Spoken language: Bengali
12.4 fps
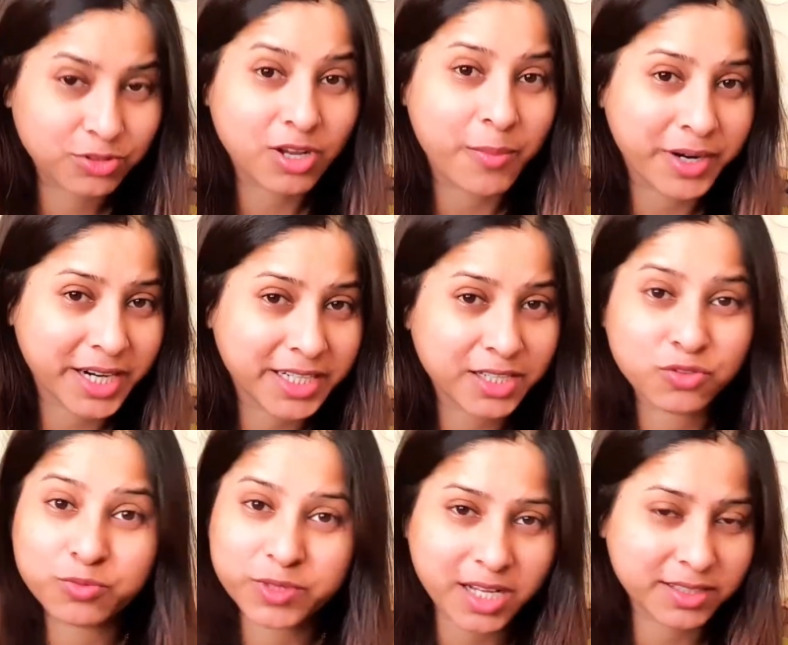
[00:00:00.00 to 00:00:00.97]
আমাকে এটা
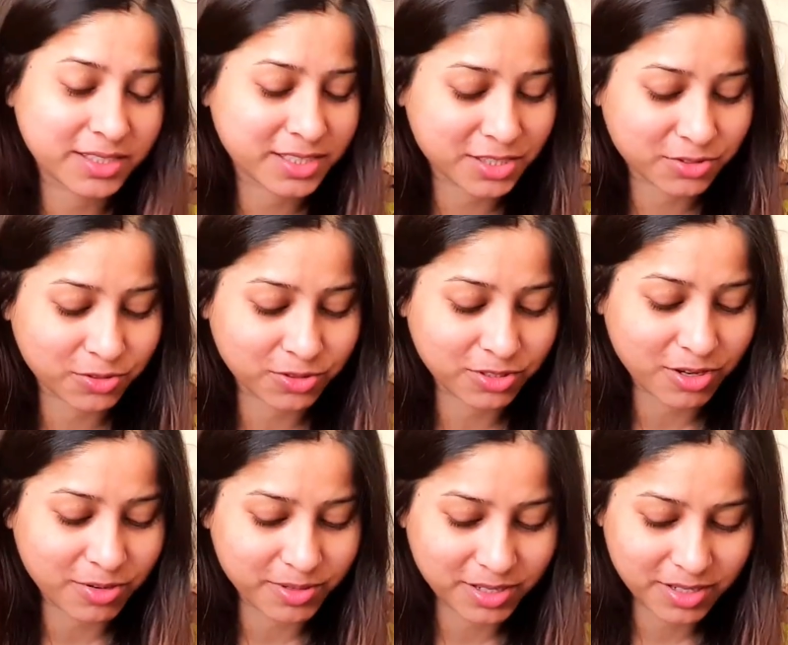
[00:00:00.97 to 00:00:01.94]
খুব তাড়াতাড়ি শেষ করতে
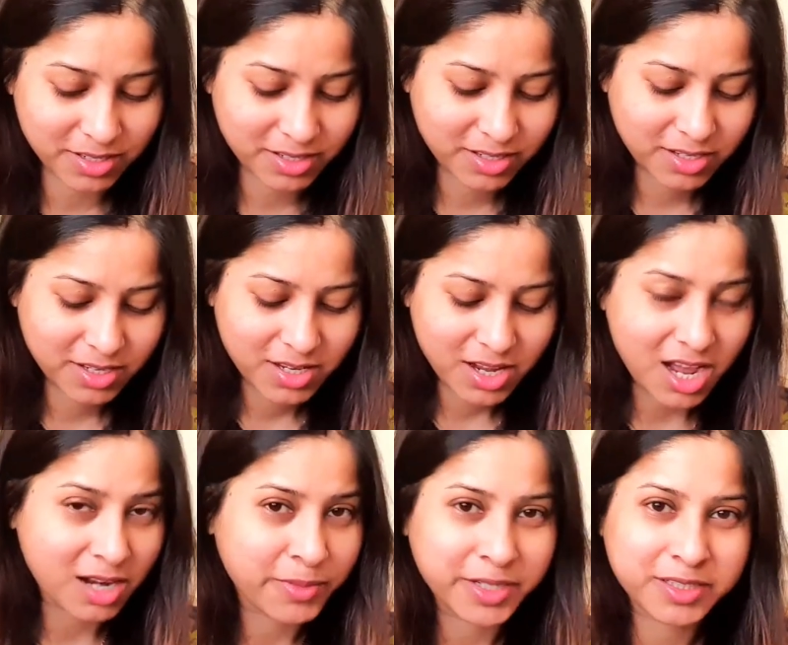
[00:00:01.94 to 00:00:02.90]
হবে
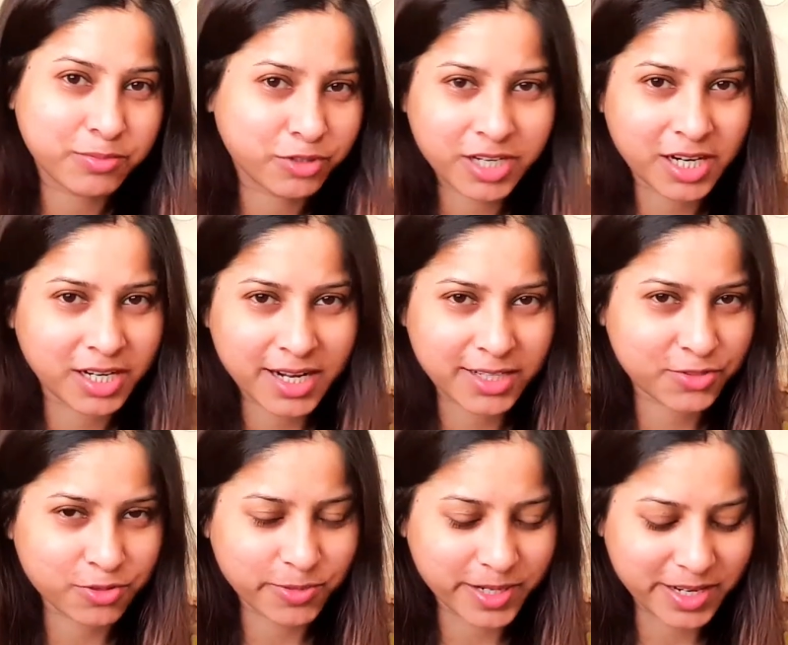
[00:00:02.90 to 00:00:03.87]
আলমারিতে পড়ে রাখলে আর
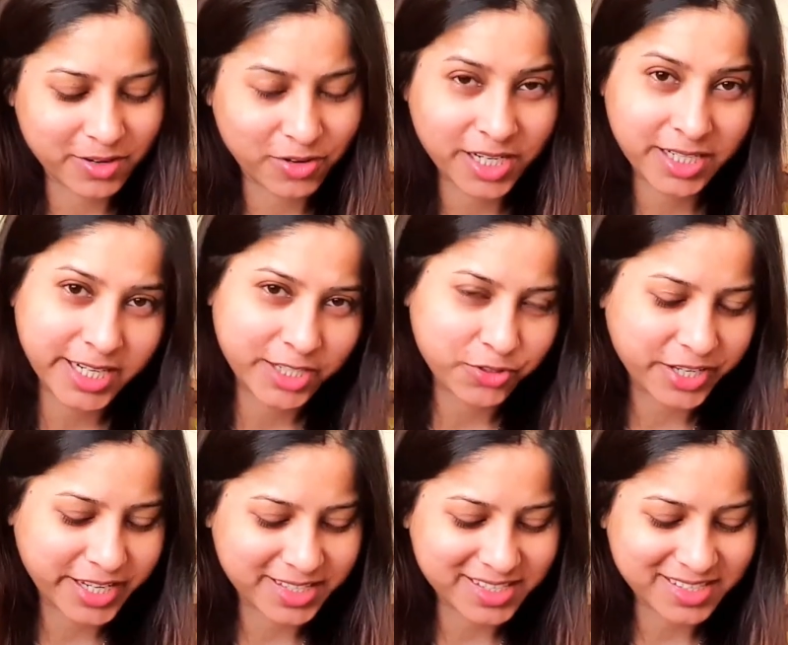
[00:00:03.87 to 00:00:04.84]
চলবে না অনেক লেট হয়ে
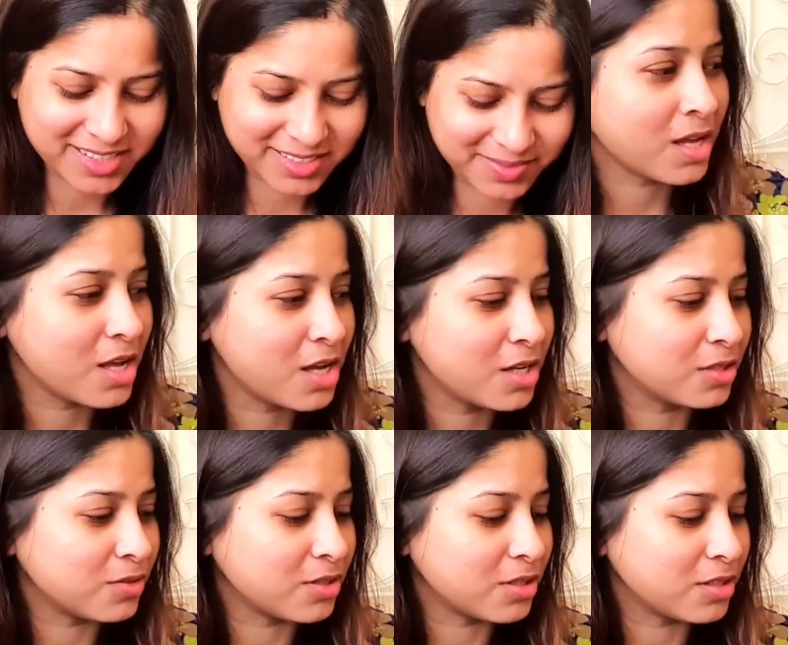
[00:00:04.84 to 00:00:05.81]
গেছে
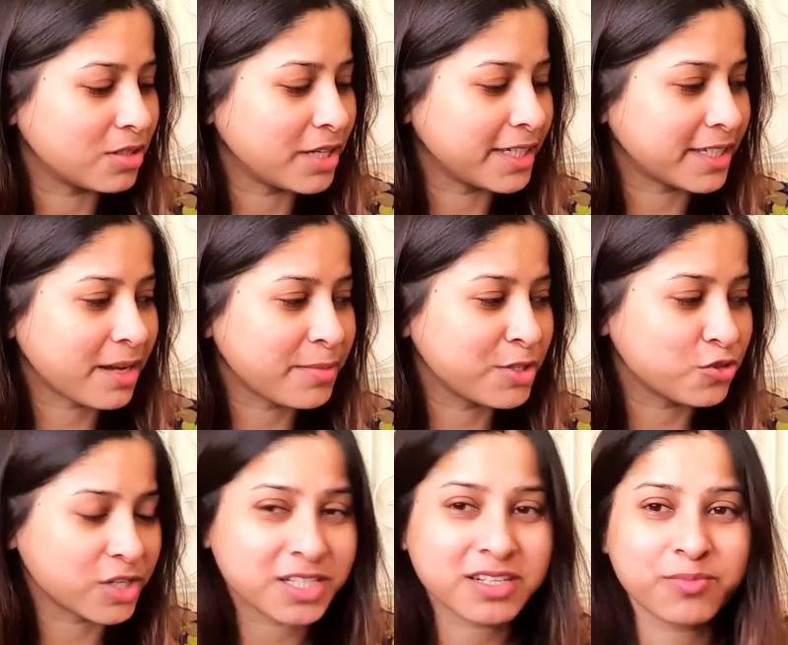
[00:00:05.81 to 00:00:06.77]
এটাকে আমি
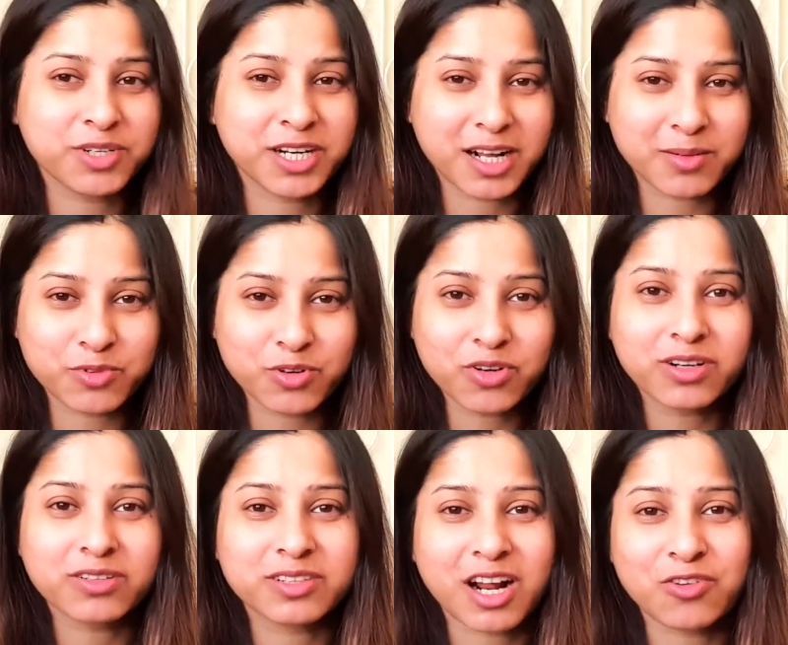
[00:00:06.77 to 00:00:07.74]
চোখের সামনে রাখবো
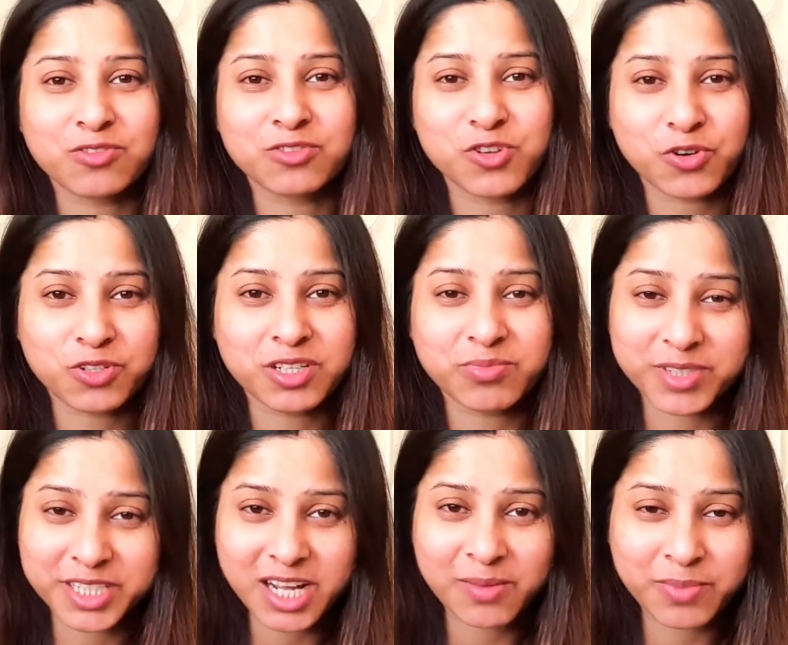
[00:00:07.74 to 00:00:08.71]
কারণ যখনই ফ্রি
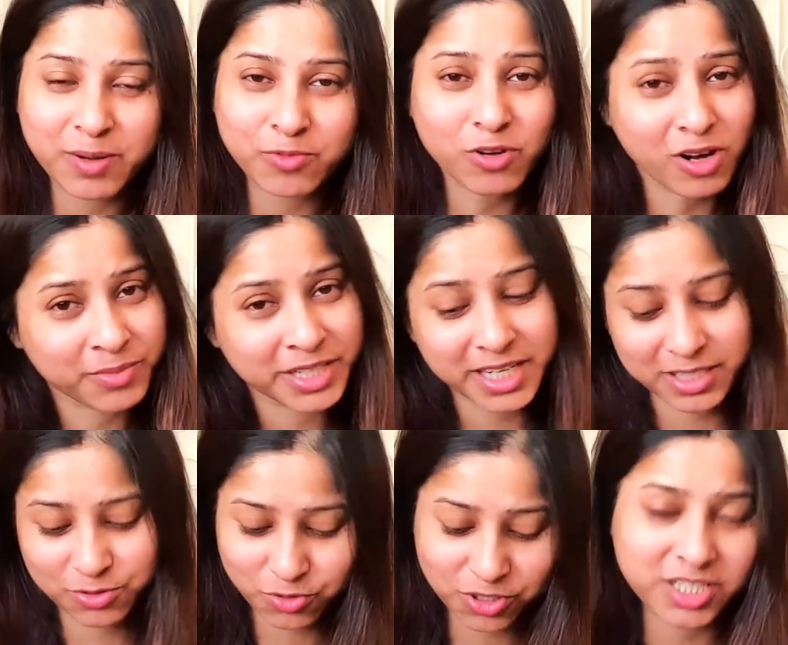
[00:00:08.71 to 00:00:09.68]
টাইম পাবো আমি এটা
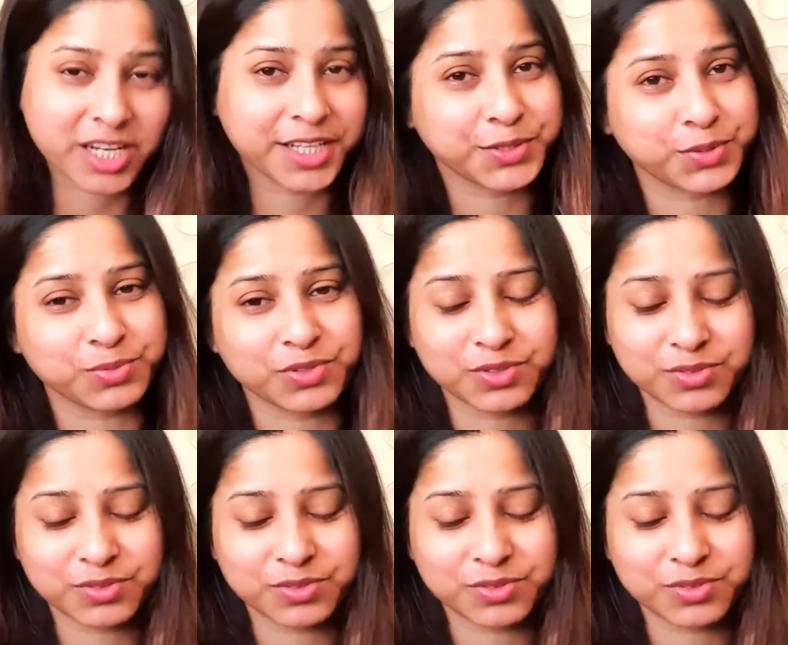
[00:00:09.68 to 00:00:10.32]
একটু করে সেলাই করব।